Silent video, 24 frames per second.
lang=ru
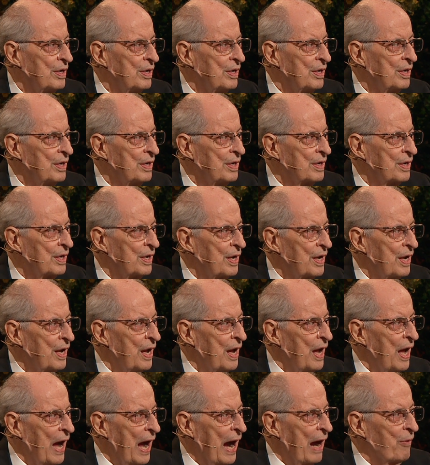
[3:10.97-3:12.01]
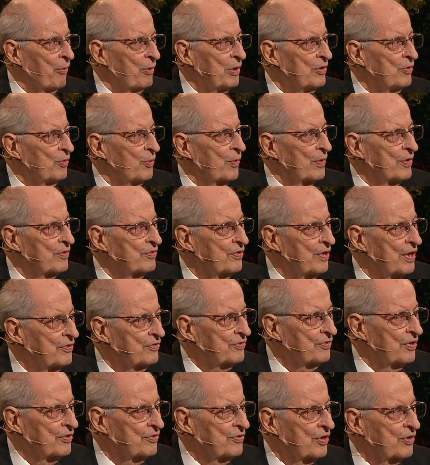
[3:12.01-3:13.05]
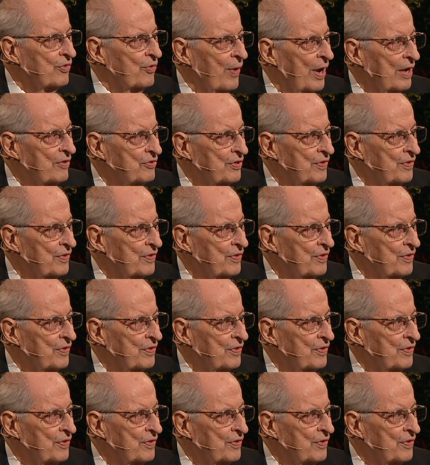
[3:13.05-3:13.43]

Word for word: Сатана хочет завладеть вами.